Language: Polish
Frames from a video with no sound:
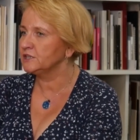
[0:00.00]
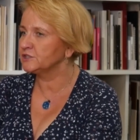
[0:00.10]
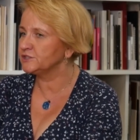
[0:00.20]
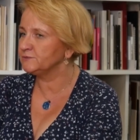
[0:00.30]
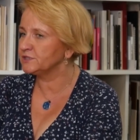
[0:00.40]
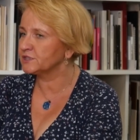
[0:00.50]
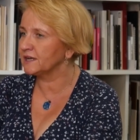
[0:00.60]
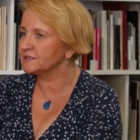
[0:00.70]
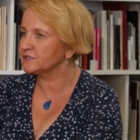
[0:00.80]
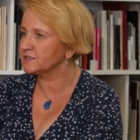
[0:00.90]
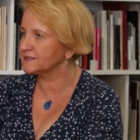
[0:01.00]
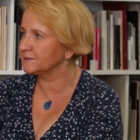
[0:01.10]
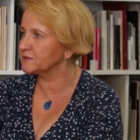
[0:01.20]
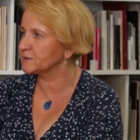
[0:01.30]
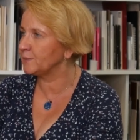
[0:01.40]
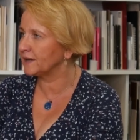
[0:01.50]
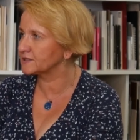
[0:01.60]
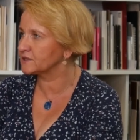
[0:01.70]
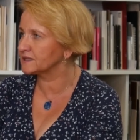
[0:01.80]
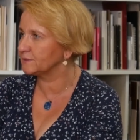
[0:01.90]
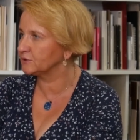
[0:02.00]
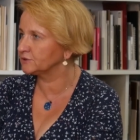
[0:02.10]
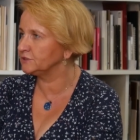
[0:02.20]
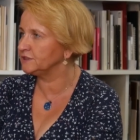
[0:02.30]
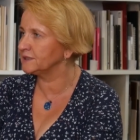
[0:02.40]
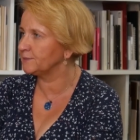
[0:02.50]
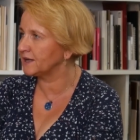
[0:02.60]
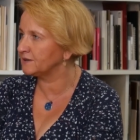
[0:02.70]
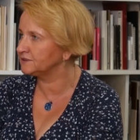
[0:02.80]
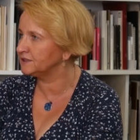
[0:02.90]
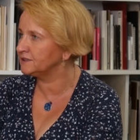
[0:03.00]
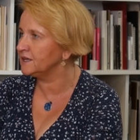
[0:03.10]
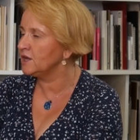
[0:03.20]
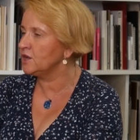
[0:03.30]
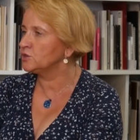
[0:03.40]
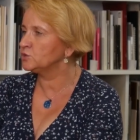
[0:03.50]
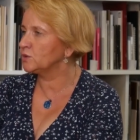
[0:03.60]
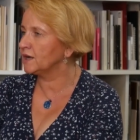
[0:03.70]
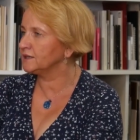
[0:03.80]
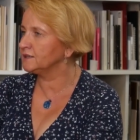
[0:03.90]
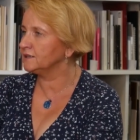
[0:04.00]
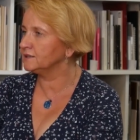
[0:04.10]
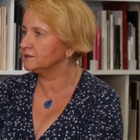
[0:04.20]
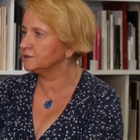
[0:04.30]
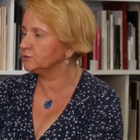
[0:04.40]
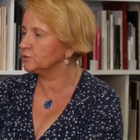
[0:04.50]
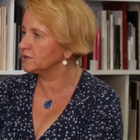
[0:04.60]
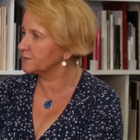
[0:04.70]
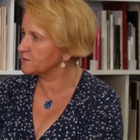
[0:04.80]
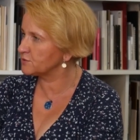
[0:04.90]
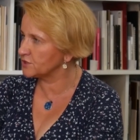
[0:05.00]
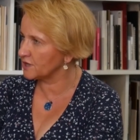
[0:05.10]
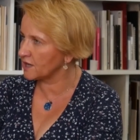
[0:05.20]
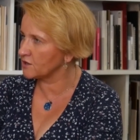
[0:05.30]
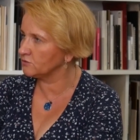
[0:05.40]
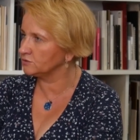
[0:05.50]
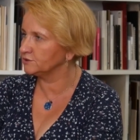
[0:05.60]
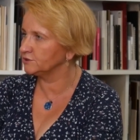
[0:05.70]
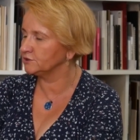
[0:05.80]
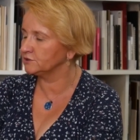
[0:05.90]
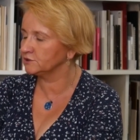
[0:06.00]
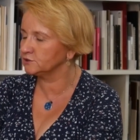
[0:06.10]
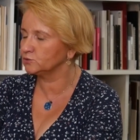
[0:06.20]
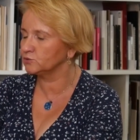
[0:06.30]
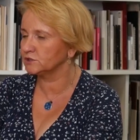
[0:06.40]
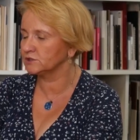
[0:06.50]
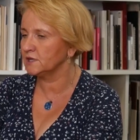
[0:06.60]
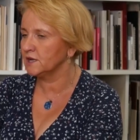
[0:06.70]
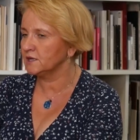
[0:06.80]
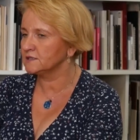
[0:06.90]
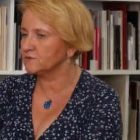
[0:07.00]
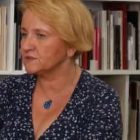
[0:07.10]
że ci mieszkańcy czasami są bardzo samotni i naprawdę szukanie tych, którzy nam sprzyjają, ci, e, tych, którzy są w